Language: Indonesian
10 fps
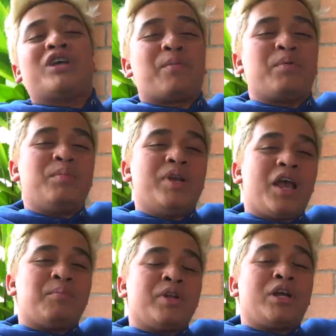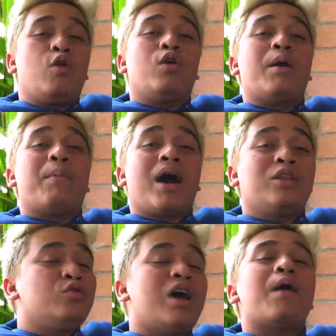rapi Billy Entren kalau nggak makan
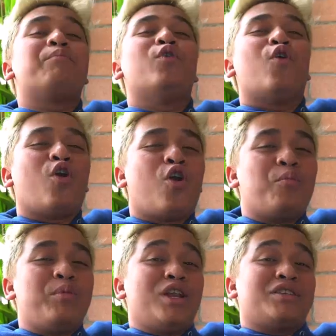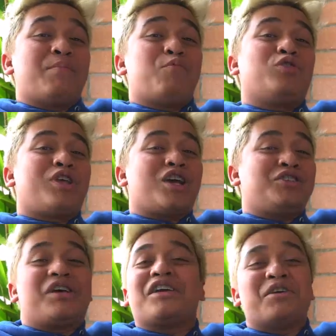tuh nggak abdol Billy Saputra
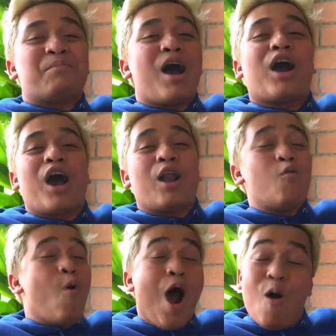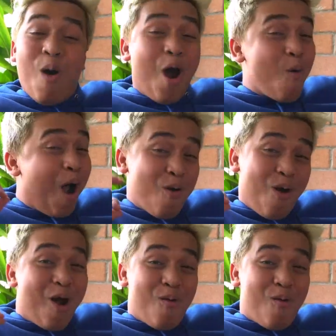si raja makan wow wow wow wow